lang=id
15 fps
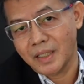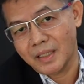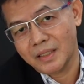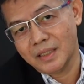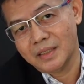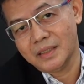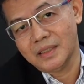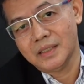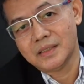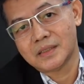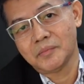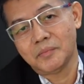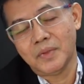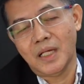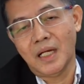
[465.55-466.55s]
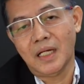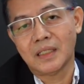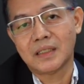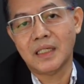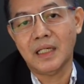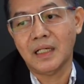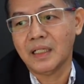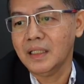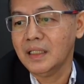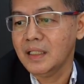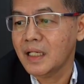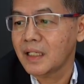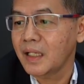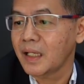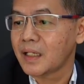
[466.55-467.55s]
ada di sebelah kiri
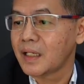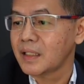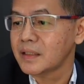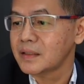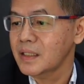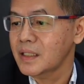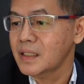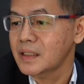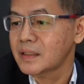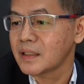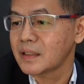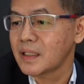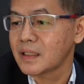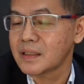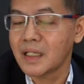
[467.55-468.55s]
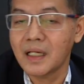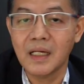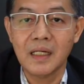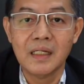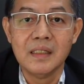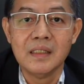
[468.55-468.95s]
yang legatnya ternyata